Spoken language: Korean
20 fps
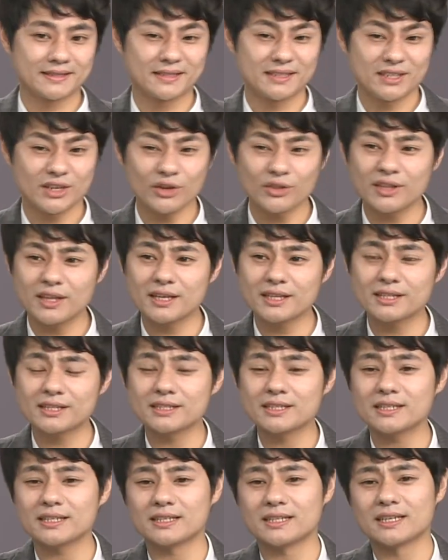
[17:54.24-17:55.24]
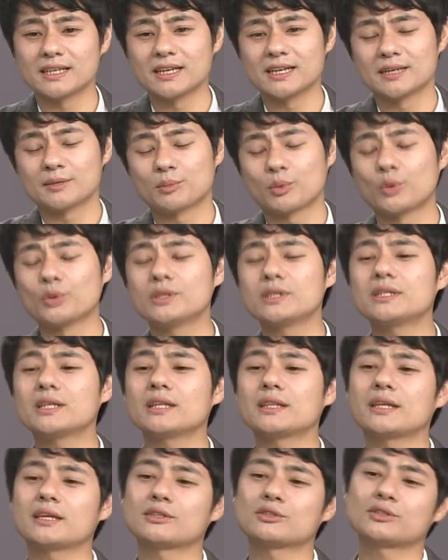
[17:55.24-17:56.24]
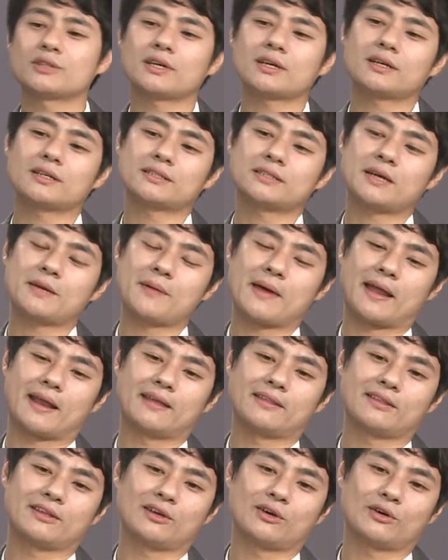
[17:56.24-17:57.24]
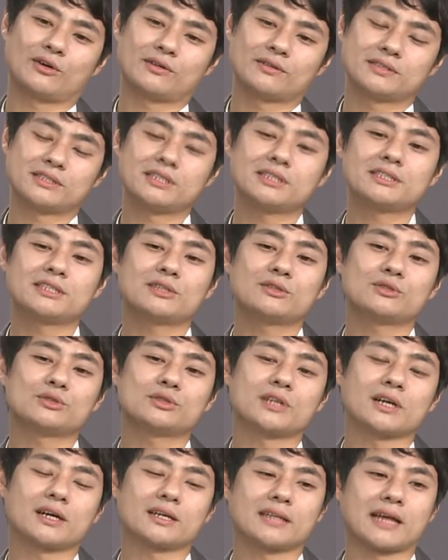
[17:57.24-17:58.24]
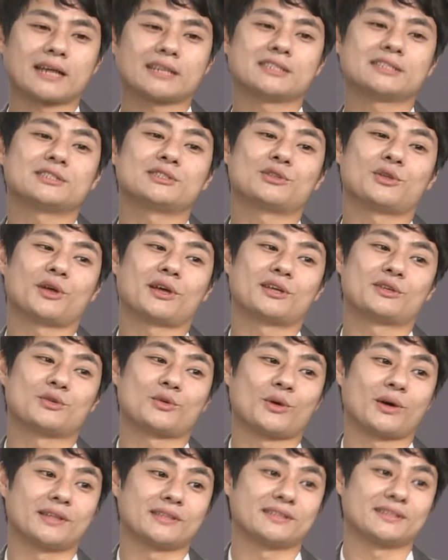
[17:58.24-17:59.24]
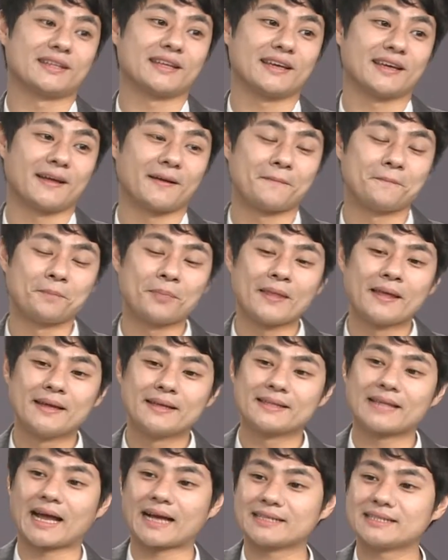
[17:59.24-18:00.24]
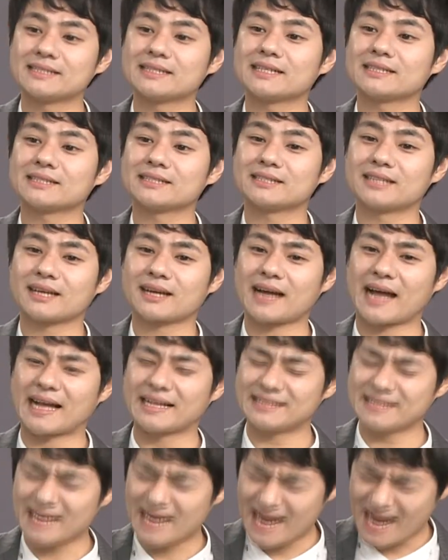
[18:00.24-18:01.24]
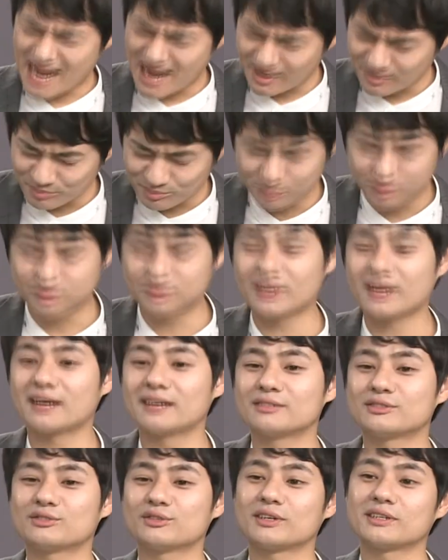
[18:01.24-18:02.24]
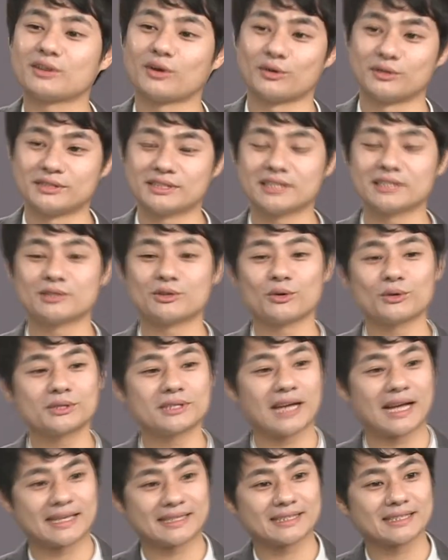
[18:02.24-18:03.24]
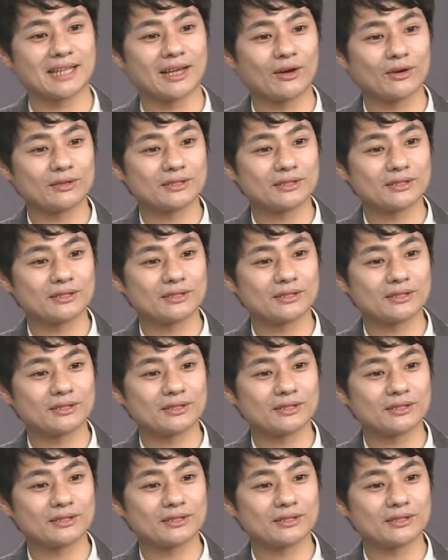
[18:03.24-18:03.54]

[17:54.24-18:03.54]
현대인들이 본인에 대해서 생각을 참 안 한대요. 실제로 제가 낚시를 되게 좋아하는데 낚시 갔을 때 가장 불행한 순간이 언제인지 혹시 아시나요?